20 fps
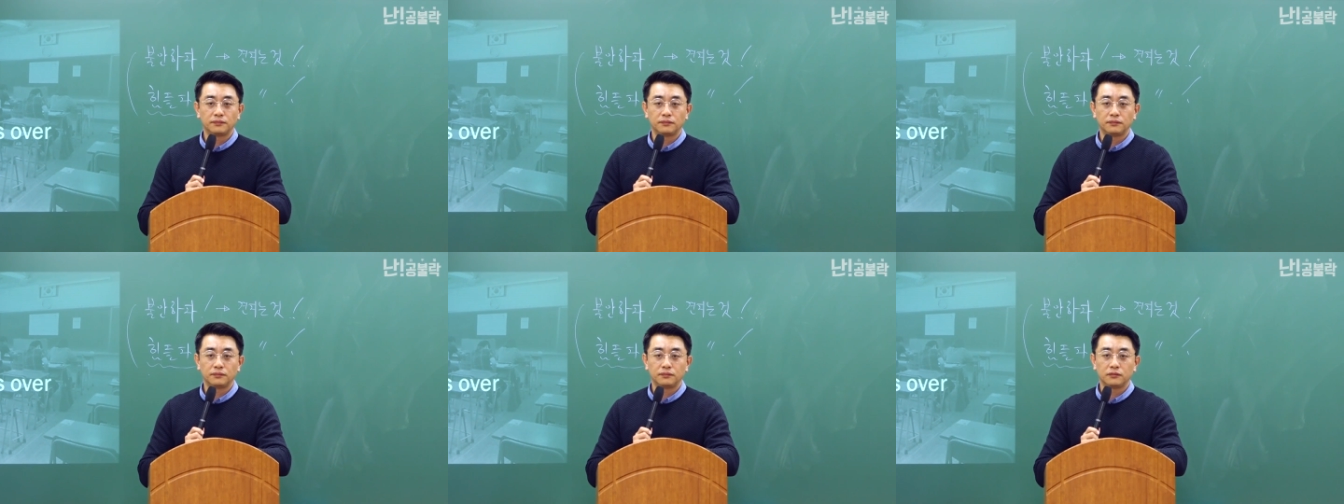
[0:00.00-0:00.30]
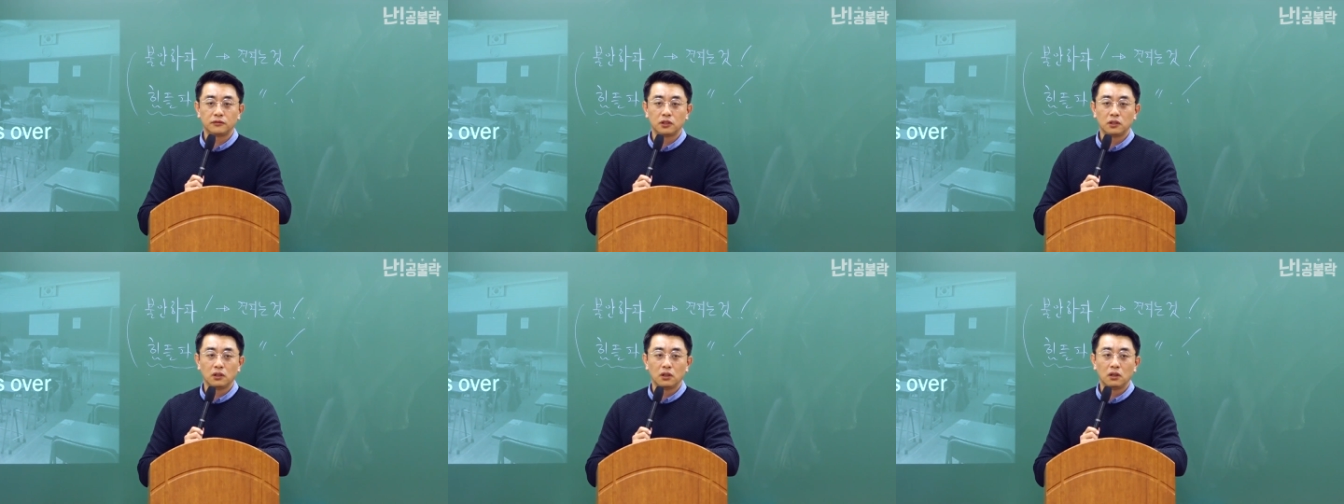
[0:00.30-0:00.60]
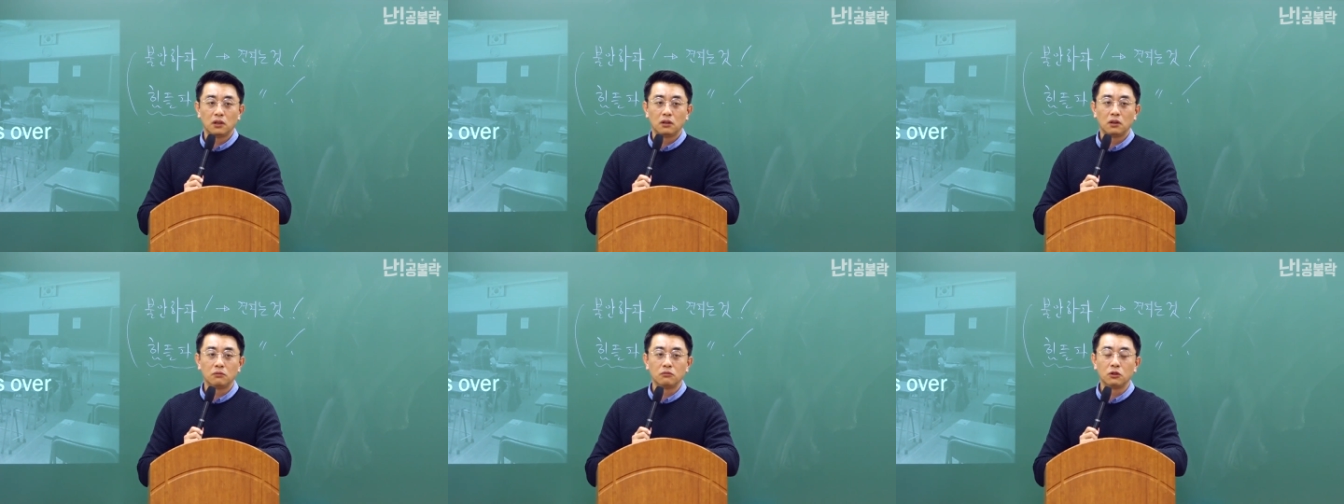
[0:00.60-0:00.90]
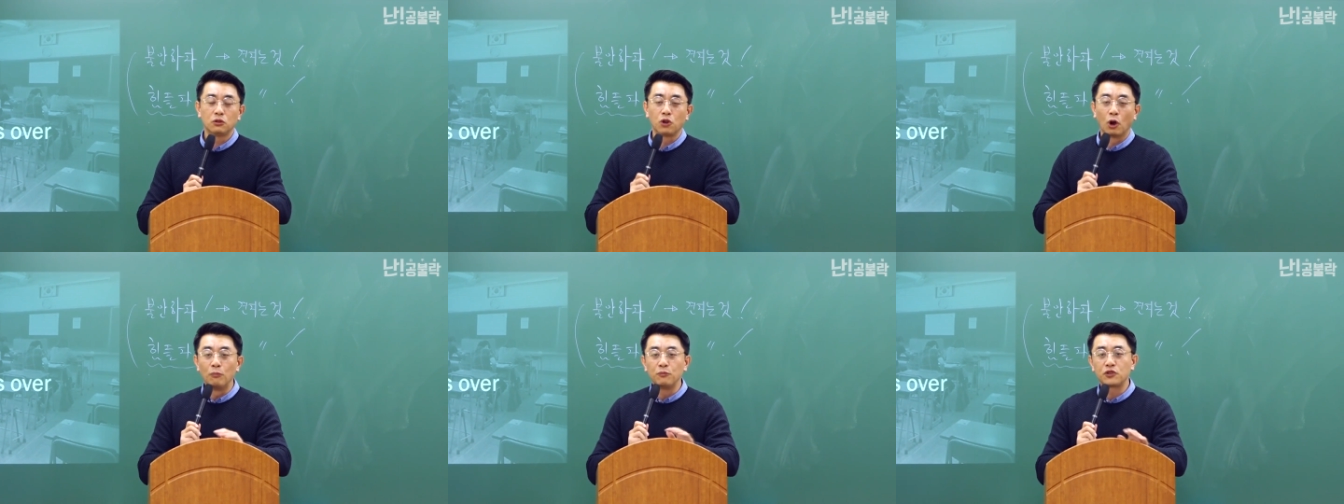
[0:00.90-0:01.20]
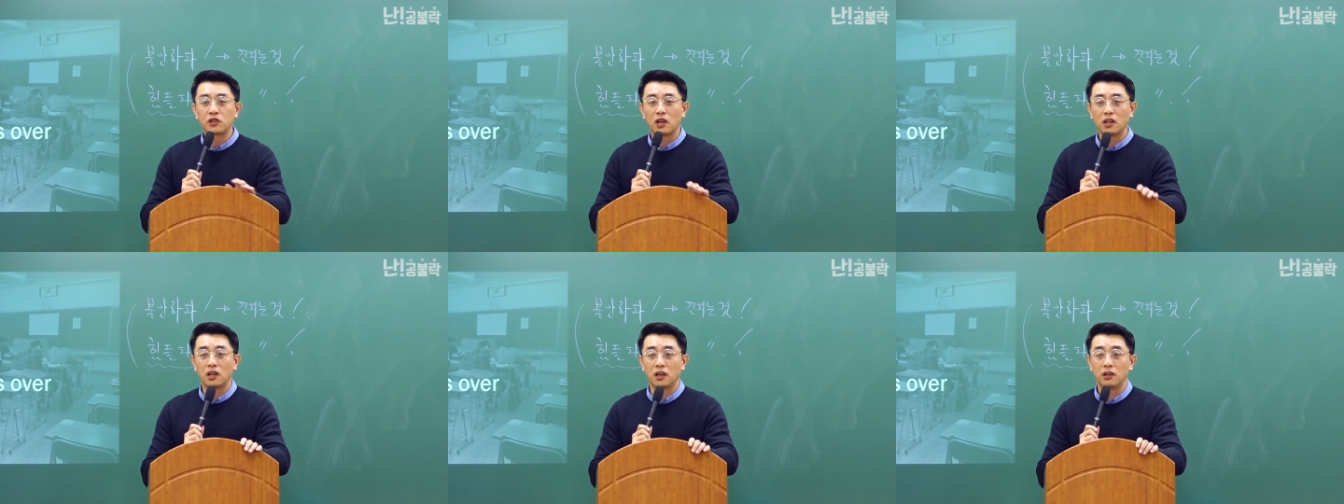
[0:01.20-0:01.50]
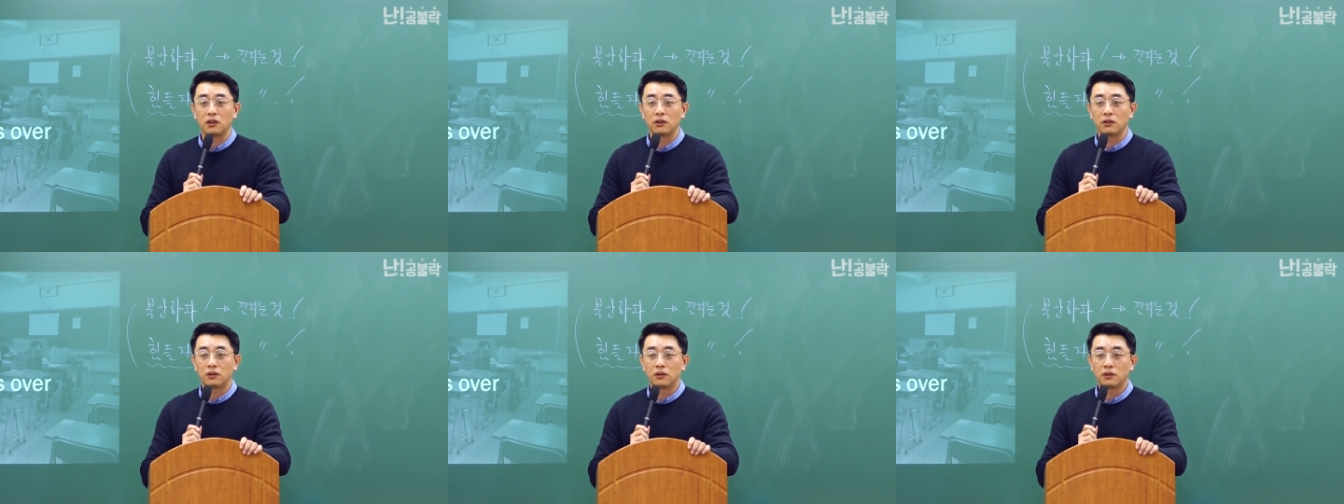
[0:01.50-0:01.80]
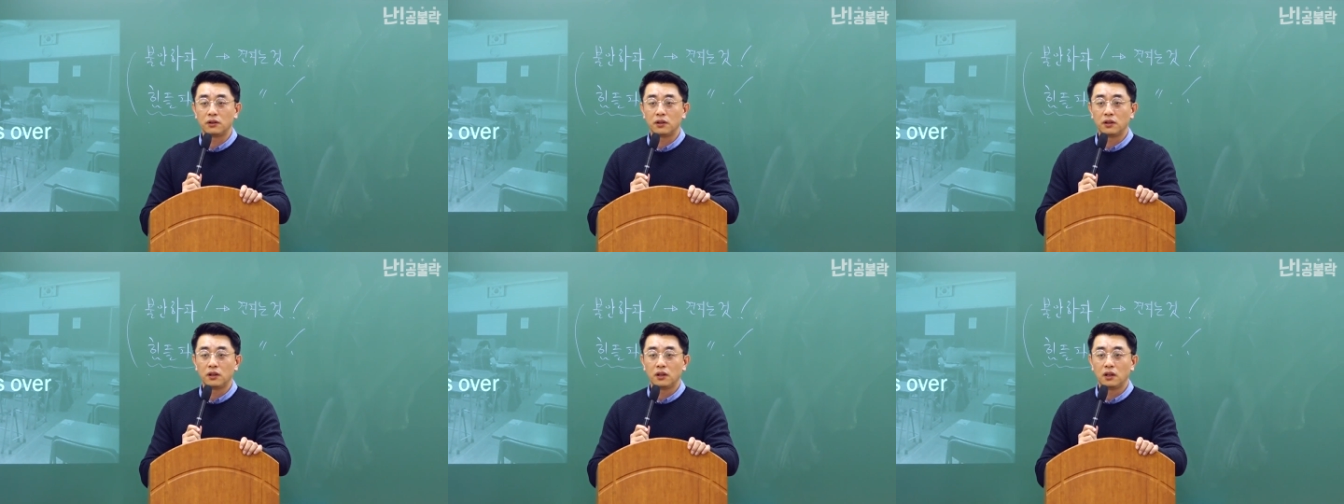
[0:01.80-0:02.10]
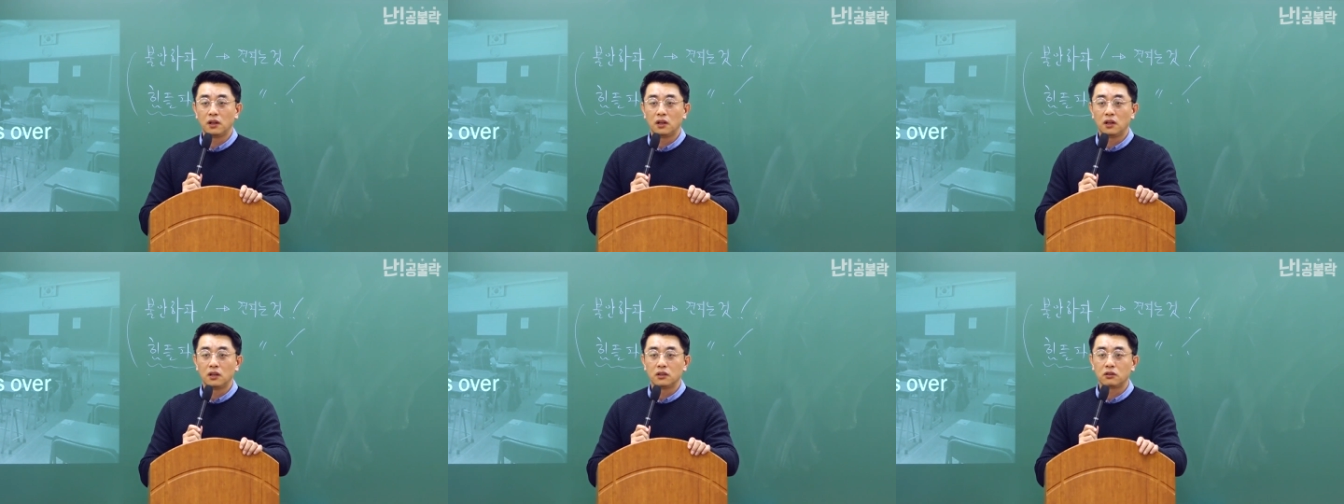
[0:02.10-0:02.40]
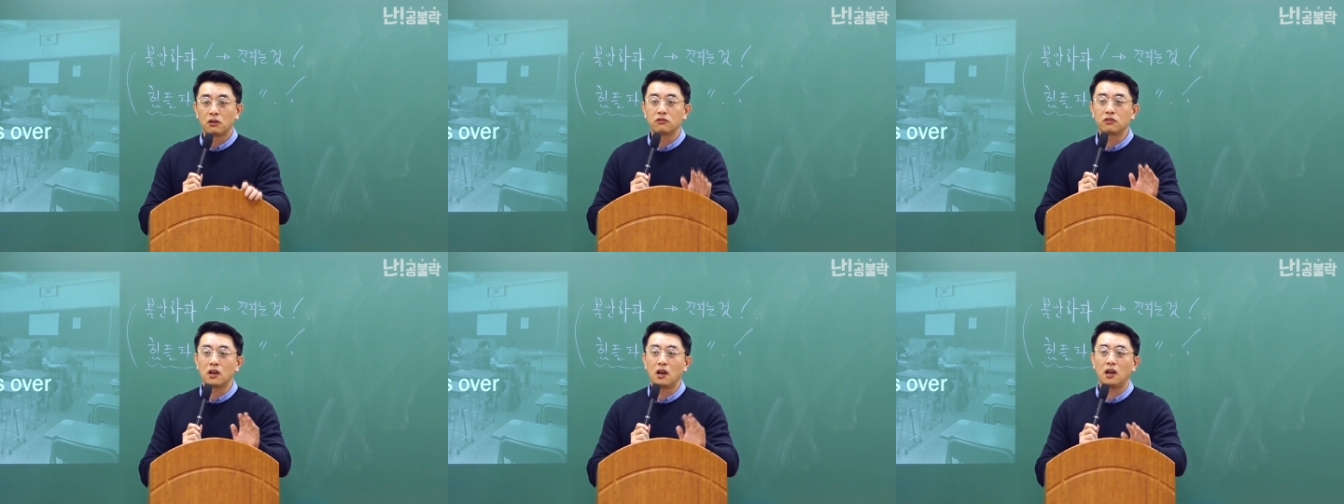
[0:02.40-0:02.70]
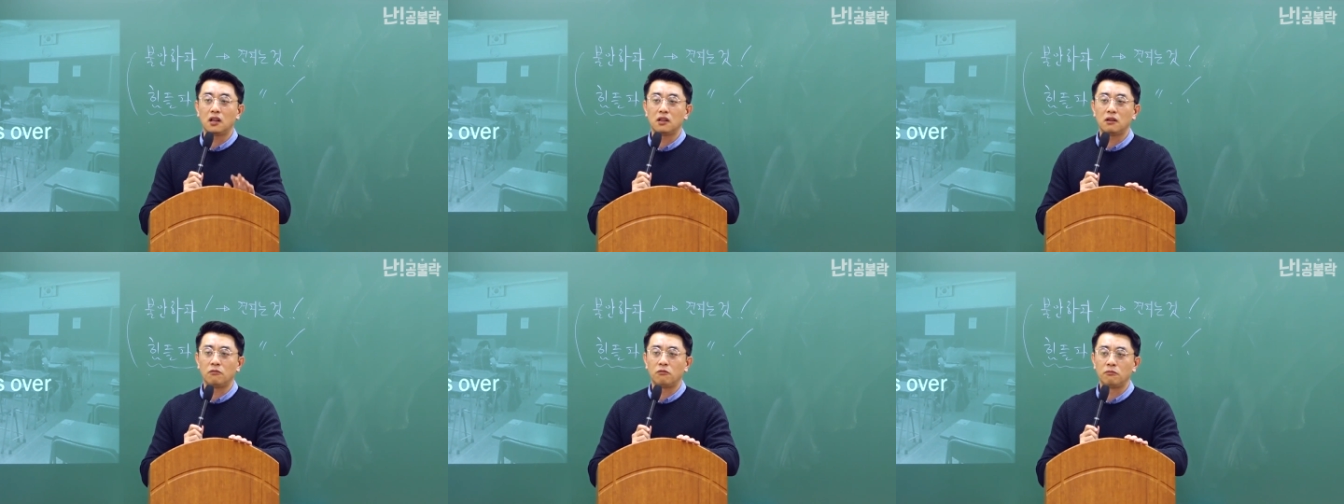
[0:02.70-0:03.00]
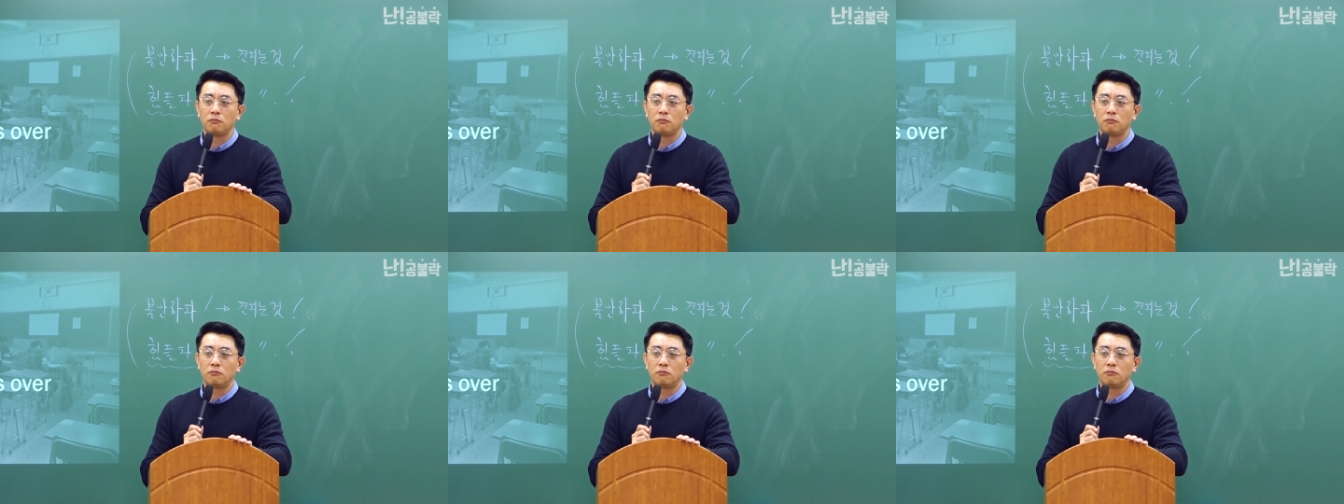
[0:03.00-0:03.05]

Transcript: 음. 여러분들 젊잖아요. 성장하다